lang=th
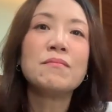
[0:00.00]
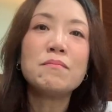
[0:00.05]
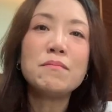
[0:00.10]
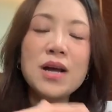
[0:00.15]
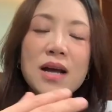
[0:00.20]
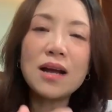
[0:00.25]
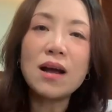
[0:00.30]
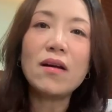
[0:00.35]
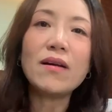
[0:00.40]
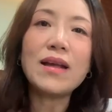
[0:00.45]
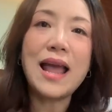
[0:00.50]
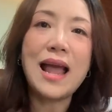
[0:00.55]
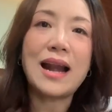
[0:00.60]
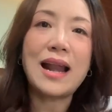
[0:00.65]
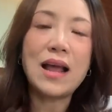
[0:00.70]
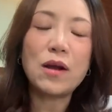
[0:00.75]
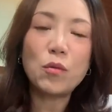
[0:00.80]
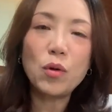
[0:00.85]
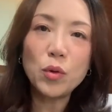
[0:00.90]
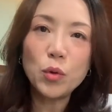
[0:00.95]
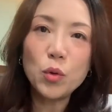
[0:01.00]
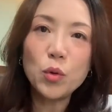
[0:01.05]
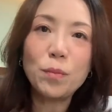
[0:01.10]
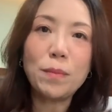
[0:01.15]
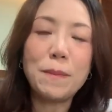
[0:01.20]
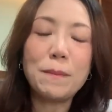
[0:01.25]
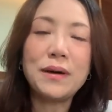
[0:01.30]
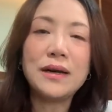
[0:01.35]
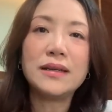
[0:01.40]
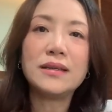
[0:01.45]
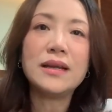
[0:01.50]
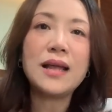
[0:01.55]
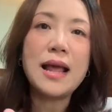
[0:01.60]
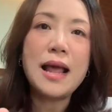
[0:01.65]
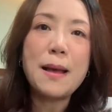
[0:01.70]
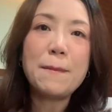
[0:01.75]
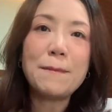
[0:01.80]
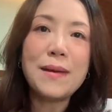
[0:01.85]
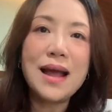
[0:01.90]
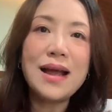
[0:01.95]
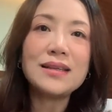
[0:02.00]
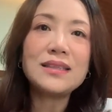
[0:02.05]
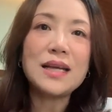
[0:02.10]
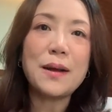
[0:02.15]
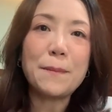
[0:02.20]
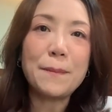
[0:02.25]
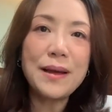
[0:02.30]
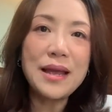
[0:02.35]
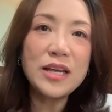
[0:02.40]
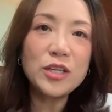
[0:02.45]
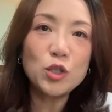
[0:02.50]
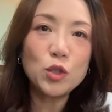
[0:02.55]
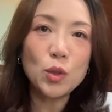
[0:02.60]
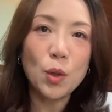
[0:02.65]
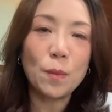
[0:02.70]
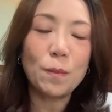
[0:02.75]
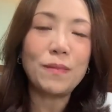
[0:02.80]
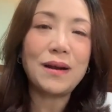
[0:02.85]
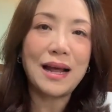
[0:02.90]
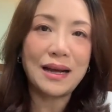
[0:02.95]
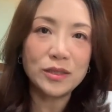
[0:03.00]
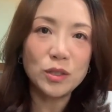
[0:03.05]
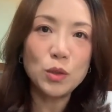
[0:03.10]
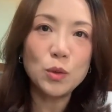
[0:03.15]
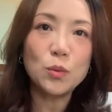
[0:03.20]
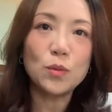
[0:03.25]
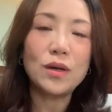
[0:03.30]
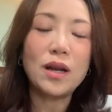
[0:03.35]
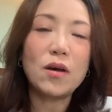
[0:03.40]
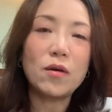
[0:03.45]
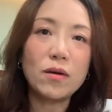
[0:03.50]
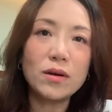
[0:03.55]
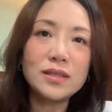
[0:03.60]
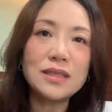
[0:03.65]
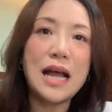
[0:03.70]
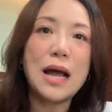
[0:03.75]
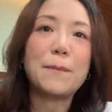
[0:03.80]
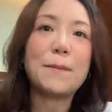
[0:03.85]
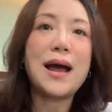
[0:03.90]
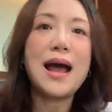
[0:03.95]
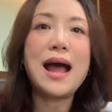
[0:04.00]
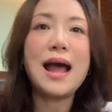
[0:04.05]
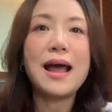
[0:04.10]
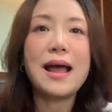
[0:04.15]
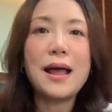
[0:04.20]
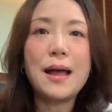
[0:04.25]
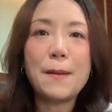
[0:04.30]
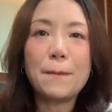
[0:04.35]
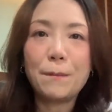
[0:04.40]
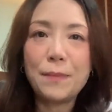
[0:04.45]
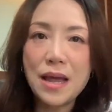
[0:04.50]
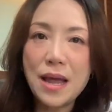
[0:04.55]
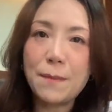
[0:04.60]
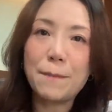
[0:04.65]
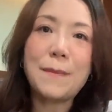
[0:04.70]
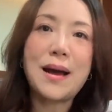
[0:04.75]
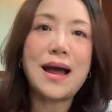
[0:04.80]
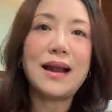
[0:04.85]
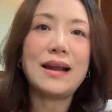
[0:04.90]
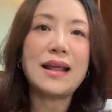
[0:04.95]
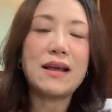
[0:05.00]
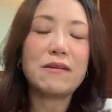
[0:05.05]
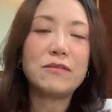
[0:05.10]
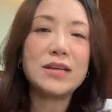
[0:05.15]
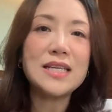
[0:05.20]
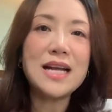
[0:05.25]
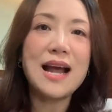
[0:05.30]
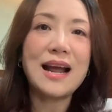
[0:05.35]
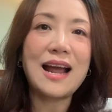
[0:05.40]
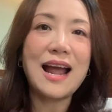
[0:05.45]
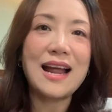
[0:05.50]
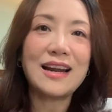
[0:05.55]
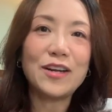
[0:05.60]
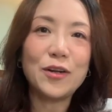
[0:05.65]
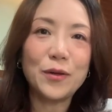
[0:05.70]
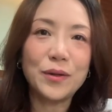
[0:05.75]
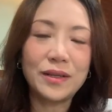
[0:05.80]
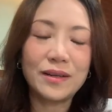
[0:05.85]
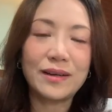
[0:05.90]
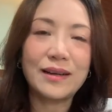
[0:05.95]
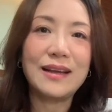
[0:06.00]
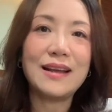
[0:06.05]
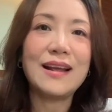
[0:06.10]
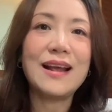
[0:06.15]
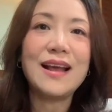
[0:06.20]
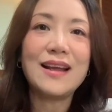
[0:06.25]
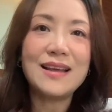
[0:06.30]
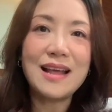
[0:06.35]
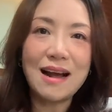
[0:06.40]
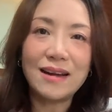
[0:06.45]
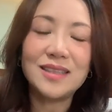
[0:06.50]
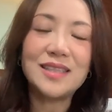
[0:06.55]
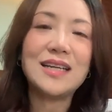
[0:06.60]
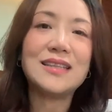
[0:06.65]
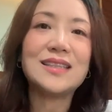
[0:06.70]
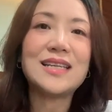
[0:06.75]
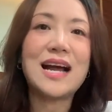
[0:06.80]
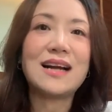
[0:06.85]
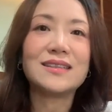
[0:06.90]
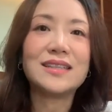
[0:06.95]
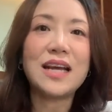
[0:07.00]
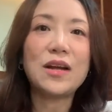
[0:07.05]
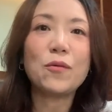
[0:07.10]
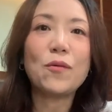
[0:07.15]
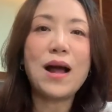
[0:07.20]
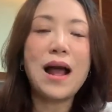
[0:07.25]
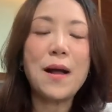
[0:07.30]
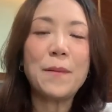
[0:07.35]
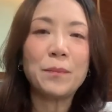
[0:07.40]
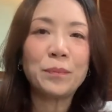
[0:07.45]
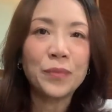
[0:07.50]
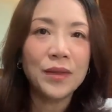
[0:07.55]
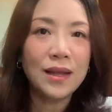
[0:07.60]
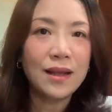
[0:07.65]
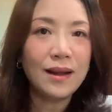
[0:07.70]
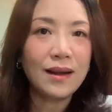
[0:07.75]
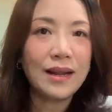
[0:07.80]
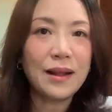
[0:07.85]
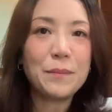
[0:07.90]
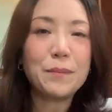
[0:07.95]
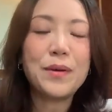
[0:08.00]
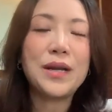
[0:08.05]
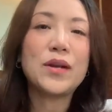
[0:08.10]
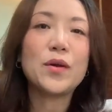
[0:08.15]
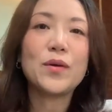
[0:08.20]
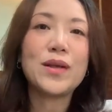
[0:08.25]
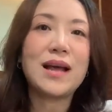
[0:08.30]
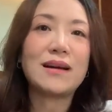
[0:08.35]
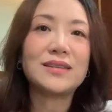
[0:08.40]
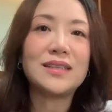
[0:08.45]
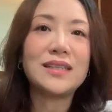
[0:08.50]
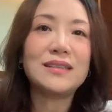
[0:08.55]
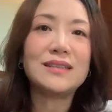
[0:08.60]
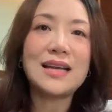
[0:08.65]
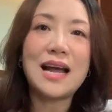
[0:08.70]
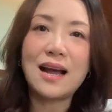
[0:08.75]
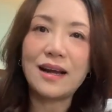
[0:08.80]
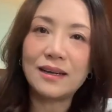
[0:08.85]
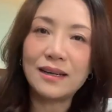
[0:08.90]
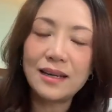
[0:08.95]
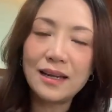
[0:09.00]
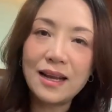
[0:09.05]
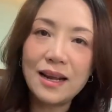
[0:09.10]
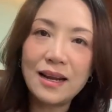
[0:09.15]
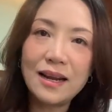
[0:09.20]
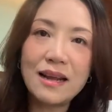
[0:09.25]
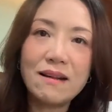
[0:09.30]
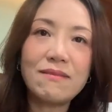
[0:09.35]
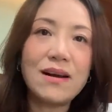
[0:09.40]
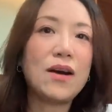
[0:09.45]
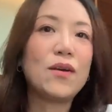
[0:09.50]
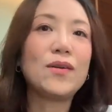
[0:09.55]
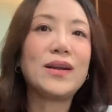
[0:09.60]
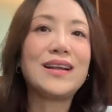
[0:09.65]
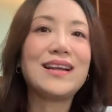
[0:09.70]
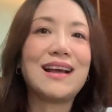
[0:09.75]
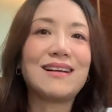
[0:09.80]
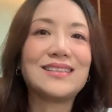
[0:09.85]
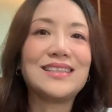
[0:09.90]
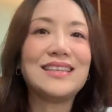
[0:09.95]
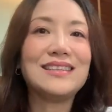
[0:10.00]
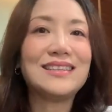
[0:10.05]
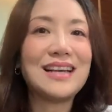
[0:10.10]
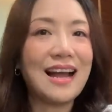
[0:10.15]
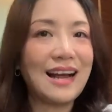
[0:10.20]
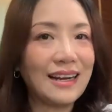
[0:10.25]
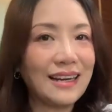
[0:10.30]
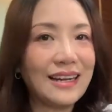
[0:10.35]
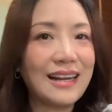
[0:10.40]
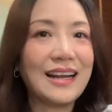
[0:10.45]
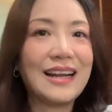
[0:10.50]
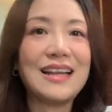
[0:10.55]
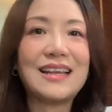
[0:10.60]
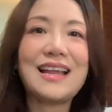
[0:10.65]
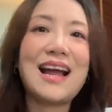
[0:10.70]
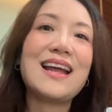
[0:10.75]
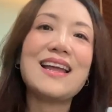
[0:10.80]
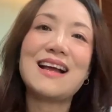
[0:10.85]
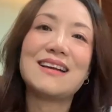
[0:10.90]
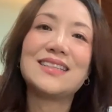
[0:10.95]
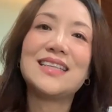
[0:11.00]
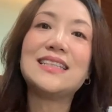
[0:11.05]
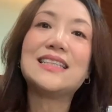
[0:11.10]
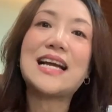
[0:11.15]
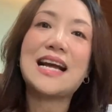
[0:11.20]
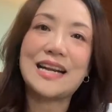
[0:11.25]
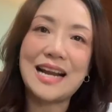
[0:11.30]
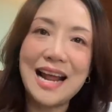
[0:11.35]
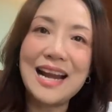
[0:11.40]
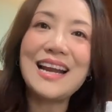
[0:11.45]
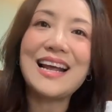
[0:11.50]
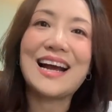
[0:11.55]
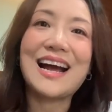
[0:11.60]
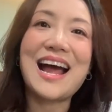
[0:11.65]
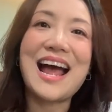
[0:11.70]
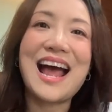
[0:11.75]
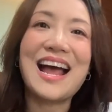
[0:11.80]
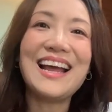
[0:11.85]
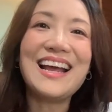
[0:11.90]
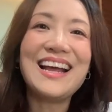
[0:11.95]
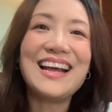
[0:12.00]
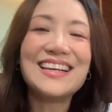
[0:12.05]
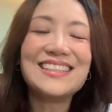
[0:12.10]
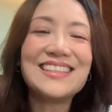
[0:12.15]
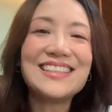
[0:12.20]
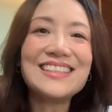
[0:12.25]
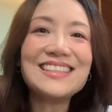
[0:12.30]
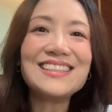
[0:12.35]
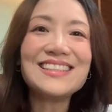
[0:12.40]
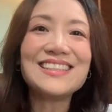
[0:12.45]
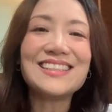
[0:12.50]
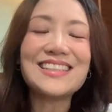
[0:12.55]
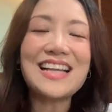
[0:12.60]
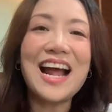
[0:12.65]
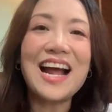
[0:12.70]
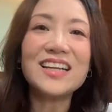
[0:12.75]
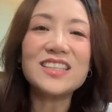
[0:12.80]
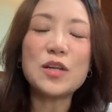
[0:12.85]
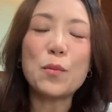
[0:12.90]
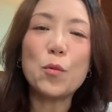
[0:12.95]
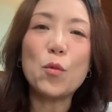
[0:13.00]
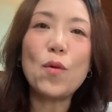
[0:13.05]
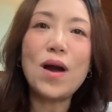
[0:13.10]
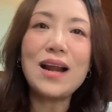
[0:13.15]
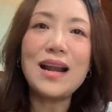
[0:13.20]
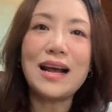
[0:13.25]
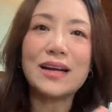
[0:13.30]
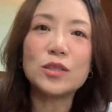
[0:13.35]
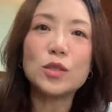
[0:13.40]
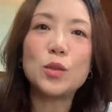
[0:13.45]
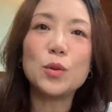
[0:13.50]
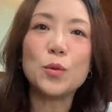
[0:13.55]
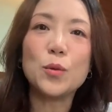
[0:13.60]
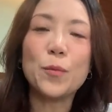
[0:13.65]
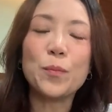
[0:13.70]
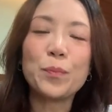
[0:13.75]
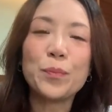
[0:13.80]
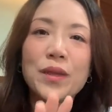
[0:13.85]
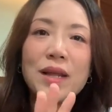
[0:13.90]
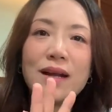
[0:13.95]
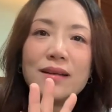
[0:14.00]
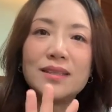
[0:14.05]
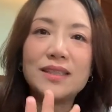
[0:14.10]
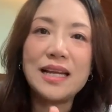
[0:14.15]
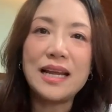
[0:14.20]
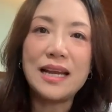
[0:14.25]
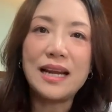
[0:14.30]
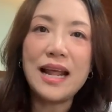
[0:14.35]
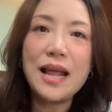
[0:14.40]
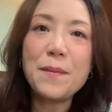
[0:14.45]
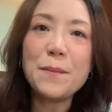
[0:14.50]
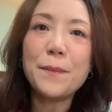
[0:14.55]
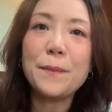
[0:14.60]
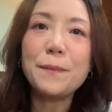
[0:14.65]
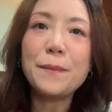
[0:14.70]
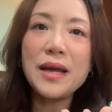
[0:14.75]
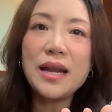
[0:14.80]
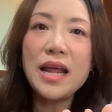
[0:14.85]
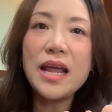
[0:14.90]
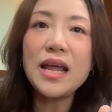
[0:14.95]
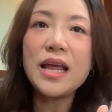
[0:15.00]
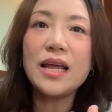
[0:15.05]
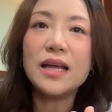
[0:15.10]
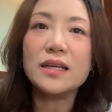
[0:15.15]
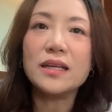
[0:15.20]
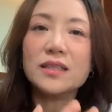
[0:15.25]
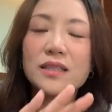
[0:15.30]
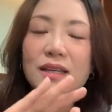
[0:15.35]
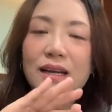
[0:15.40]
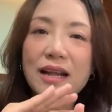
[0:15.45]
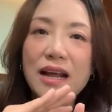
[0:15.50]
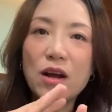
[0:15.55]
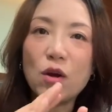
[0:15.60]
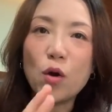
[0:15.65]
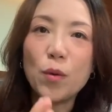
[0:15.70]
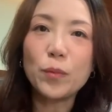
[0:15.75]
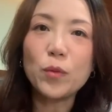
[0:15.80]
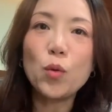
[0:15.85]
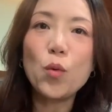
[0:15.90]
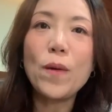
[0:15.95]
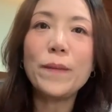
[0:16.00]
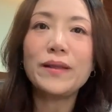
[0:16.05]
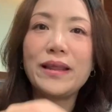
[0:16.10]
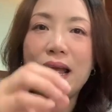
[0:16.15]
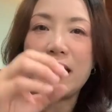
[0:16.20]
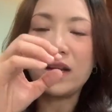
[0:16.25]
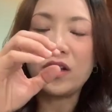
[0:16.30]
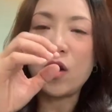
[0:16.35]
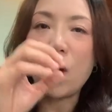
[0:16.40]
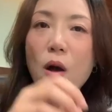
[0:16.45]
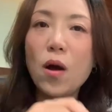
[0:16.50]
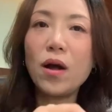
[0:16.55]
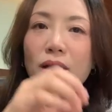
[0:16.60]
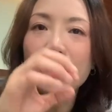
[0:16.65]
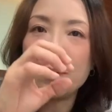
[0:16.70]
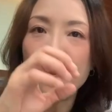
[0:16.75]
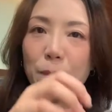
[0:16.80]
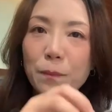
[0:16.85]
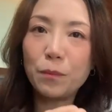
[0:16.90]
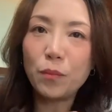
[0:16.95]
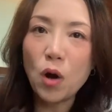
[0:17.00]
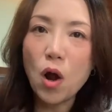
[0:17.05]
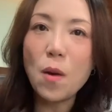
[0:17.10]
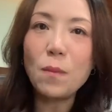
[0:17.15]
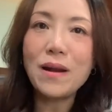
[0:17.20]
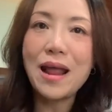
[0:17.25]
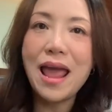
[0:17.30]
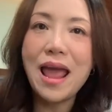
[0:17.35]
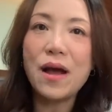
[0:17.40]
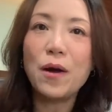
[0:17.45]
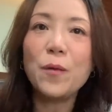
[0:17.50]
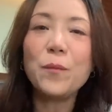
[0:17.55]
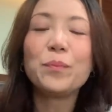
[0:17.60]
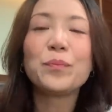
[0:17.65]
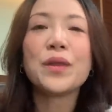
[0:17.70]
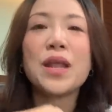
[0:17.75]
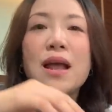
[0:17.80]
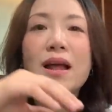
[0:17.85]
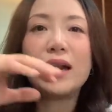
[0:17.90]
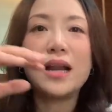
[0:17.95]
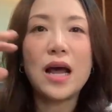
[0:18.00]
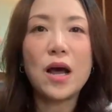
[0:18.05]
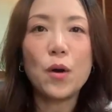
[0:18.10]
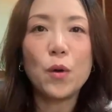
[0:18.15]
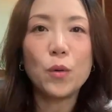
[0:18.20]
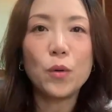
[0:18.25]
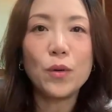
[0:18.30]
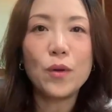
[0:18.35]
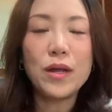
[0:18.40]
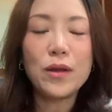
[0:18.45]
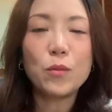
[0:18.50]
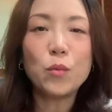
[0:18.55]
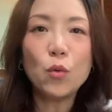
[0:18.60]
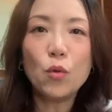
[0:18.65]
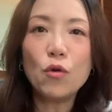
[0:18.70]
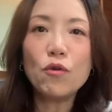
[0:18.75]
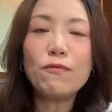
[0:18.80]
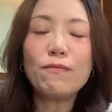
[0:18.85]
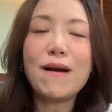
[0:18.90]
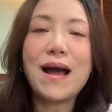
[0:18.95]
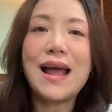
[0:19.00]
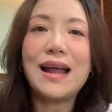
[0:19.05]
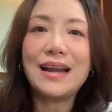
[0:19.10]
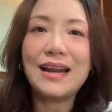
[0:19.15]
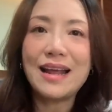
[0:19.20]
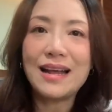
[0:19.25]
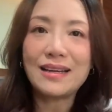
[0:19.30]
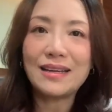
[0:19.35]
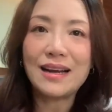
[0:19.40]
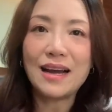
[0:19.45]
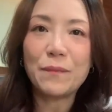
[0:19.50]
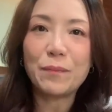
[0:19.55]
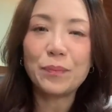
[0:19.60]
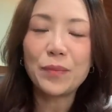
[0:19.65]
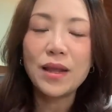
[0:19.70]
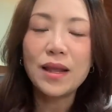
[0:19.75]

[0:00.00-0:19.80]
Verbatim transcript: เมื่อเขาแข็งแรง คุณครูประเมิน แม้จะไม่จบหลักสูตรเราก็สามารถเปลี่ยนมาเรียนวิชาการดนตรีอย่างจริงจัง ใช่ว่าเรียนเป็นโนอย่างจริงจัง เรียนวาโอลินอย่างจริงจัง เรียนกีตาร์อย่างจริงจังได้เลยค่ะ ซึ่งถ้าสมมุติว่าหลักสูตรสี่เล่มไม่ได้เรียนครบถ้วนแต่น้องพร้อมแล้ว เรา move ไปเรียนกับ